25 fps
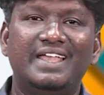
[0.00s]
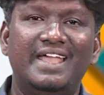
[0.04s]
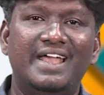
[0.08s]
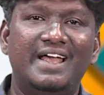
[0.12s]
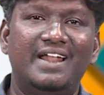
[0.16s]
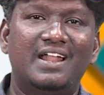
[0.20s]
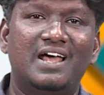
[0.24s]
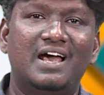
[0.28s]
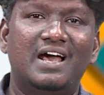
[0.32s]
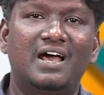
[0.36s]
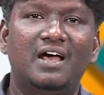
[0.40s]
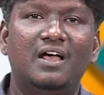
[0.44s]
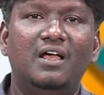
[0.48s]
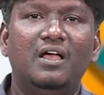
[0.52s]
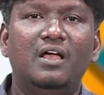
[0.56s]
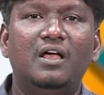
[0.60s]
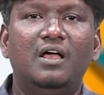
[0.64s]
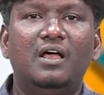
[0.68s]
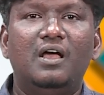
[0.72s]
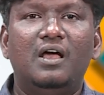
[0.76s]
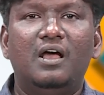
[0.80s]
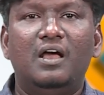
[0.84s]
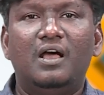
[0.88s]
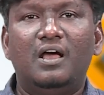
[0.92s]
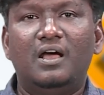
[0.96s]
ஏன்னா
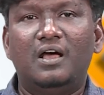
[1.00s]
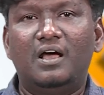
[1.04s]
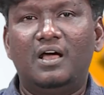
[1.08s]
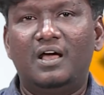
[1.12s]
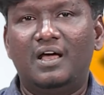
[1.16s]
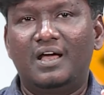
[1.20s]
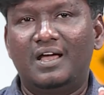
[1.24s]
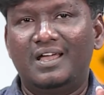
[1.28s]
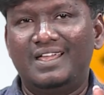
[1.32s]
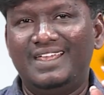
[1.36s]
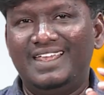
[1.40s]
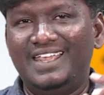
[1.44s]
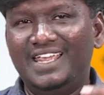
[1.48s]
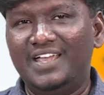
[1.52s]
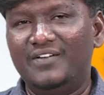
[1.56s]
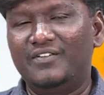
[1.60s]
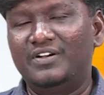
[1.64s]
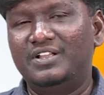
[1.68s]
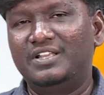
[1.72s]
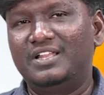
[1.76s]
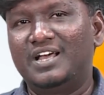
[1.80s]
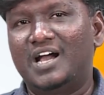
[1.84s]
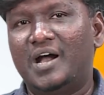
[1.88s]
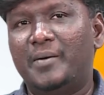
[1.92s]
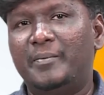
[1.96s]
இங்கே
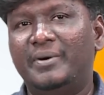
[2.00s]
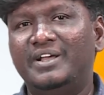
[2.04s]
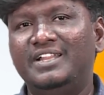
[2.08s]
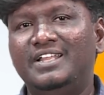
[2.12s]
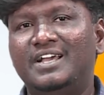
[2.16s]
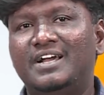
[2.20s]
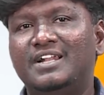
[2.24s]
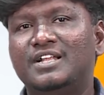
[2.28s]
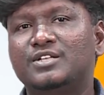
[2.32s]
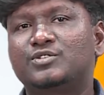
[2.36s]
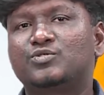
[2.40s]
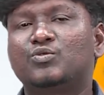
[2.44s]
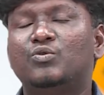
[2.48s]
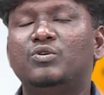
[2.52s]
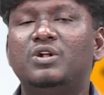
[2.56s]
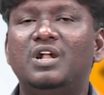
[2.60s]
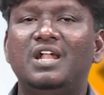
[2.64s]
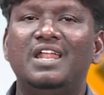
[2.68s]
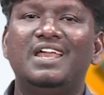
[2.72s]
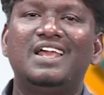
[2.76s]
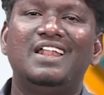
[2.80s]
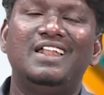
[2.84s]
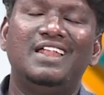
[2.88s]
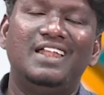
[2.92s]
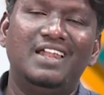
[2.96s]
வந்து அமைதியான
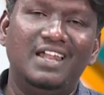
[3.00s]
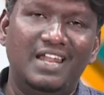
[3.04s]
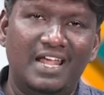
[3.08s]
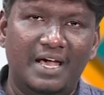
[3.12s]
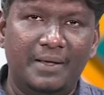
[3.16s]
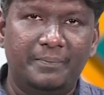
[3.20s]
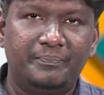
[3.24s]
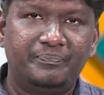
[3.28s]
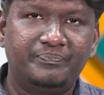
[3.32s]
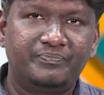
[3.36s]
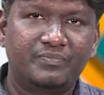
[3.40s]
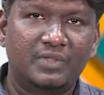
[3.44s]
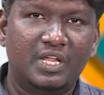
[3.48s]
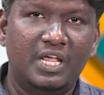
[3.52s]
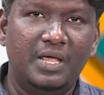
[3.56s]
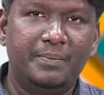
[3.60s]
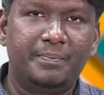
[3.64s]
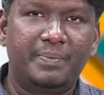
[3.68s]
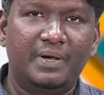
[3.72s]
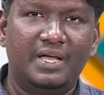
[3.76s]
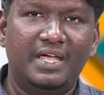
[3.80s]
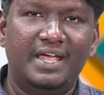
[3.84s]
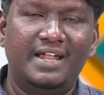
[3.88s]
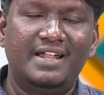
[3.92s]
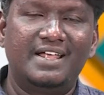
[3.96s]
சூழ்நிலைகள் இல்லை
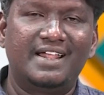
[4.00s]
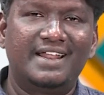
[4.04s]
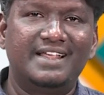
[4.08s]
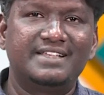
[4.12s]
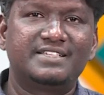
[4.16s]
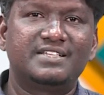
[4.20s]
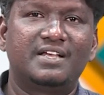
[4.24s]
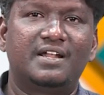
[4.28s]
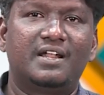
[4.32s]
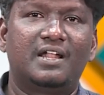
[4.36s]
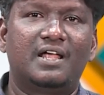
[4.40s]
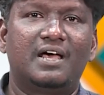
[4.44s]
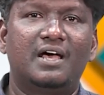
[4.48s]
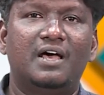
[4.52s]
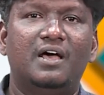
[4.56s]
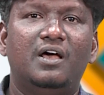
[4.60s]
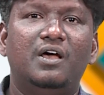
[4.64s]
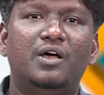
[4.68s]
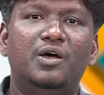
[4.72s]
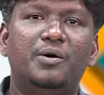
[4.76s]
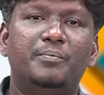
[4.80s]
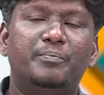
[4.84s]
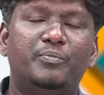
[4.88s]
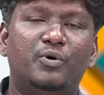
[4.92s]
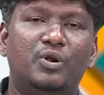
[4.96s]
இப்போ என்ன ரீசன்னா
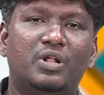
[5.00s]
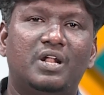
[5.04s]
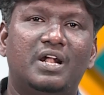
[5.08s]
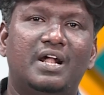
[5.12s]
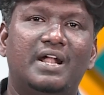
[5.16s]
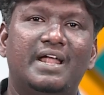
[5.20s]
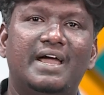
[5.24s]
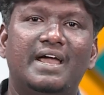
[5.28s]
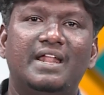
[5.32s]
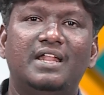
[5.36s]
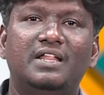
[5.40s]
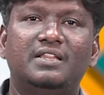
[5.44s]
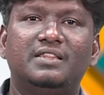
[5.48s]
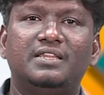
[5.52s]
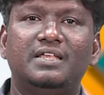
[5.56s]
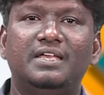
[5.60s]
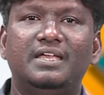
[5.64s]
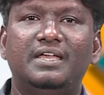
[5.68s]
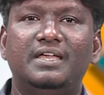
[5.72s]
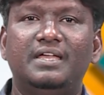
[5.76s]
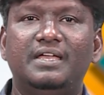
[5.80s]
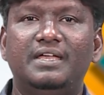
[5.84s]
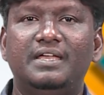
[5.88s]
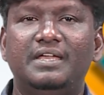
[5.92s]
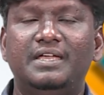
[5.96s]
போன ரெண்டாயிரத்தி
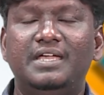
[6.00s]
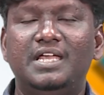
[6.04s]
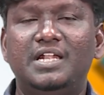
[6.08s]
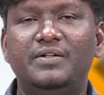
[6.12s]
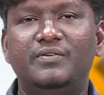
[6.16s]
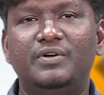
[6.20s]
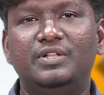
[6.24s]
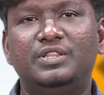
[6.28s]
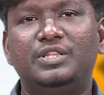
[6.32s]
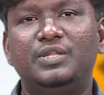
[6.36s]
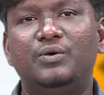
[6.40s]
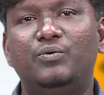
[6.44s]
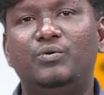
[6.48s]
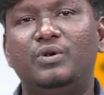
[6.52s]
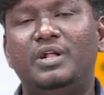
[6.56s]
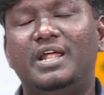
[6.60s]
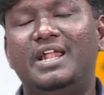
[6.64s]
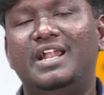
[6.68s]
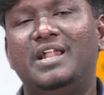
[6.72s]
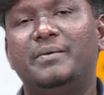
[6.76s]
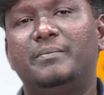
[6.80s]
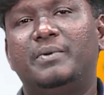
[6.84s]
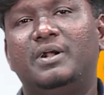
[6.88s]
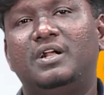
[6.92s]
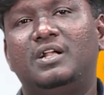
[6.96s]
இருபத்தி
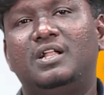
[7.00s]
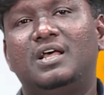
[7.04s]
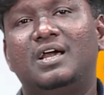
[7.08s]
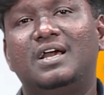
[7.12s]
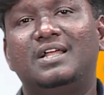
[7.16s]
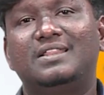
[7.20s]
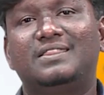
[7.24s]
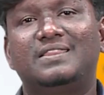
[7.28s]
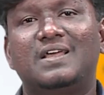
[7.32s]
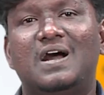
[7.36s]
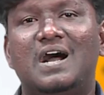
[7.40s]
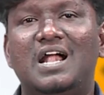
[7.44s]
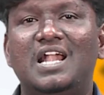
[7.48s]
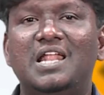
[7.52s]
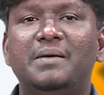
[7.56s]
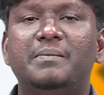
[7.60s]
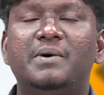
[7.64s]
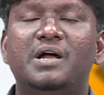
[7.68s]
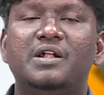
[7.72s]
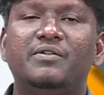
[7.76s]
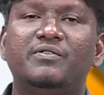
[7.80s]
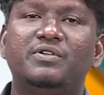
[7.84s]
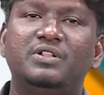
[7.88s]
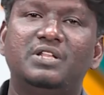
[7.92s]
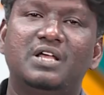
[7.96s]
ஒன்றில் என்ன பண்ணிட்டாங்க
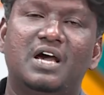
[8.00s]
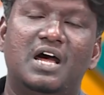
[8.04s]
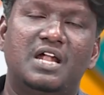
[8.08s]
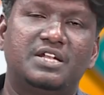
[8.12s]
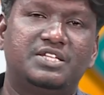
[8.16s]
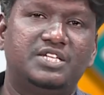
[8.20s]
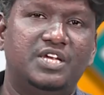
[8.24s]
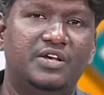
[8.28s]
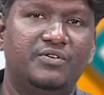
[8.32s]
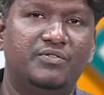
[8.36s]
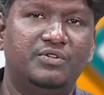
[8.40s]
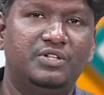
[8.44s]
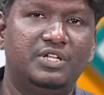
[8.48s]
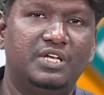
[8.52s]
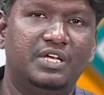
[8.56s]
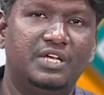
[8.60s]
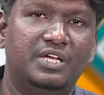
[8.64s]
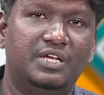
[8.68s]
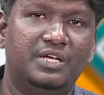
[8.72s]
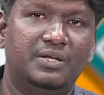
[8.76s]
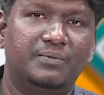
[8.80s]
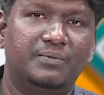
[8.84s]
தாலிபான் வந்து ஆட்சியை வந்து